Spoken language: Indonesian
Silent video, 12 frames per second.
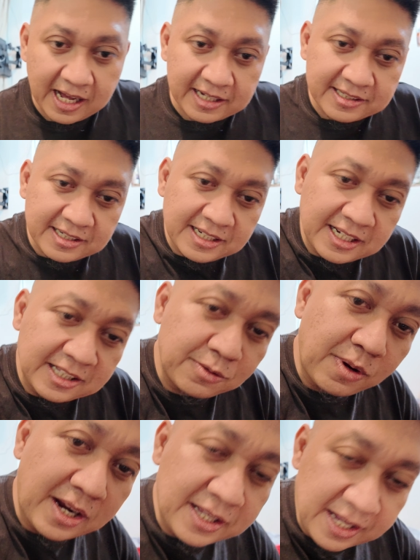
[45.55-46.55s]
agak kenceng dikit
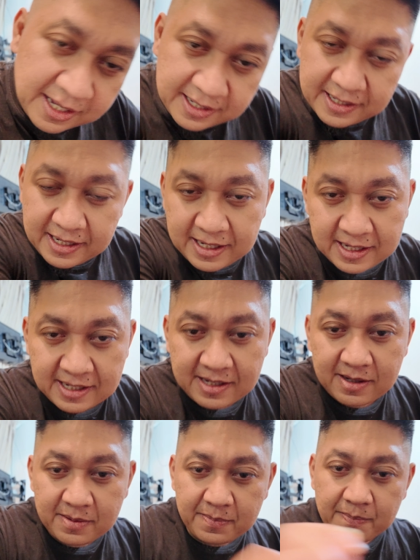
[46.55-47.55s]
suaranya oh.
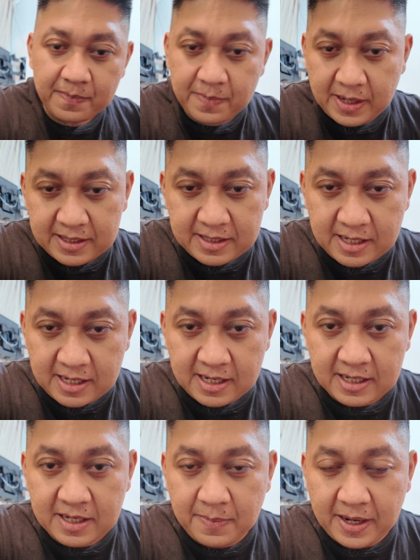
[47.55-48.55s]
Pelan, uh, uh,
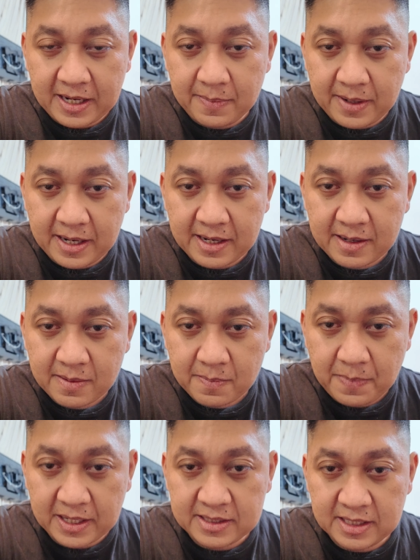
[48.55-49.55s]
gimana nah, gimana
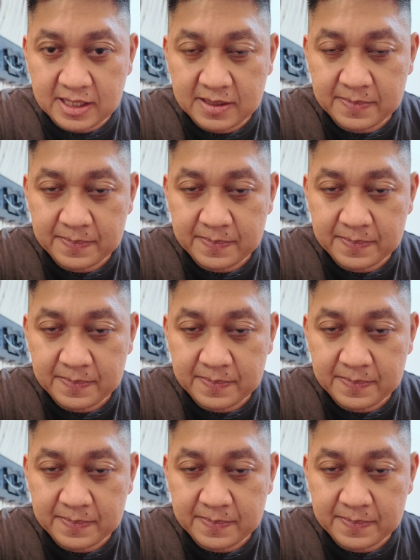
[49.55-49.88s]
pas ini